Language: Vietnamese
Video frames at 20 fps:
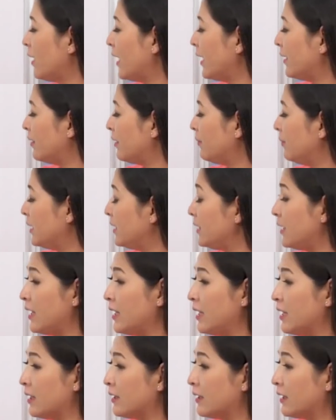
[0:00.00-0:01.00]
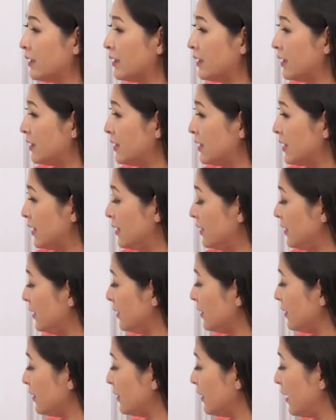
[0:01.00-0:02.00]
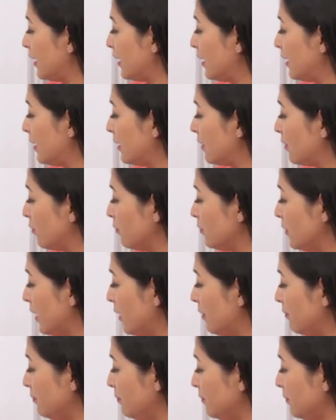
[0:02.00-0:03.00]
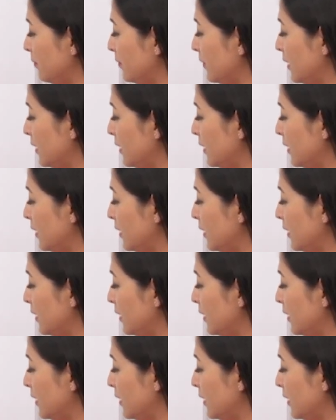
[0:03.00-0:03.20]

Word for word: của anh ở bên kia, cái tên chính á, thì cũng giống.